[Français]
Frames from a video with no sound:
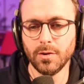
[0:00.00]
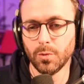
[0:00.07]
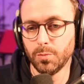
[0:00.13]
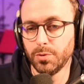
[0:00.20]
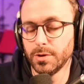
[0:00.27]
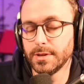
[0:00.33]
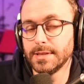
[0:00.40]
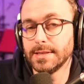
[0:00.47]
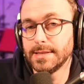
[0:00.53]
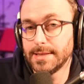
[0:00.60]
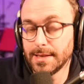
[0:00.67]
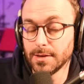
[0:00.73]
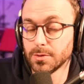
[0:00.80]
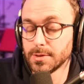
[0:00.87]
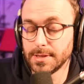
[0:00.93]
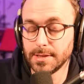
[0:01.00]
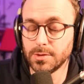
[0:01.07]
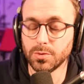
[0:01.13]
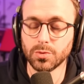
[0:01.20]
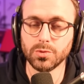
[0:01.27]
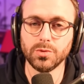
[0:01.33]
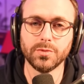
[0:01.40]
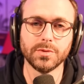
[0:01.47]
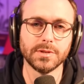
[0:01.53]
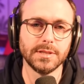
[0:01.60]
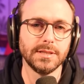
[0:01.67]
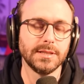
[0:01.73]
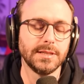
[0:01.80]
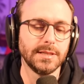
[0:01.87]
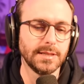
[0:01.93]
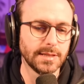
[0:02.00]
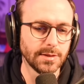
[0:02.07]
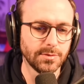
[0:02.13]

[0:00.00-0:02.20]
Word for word: On peut le tester aussi sur Audiofanzine si ça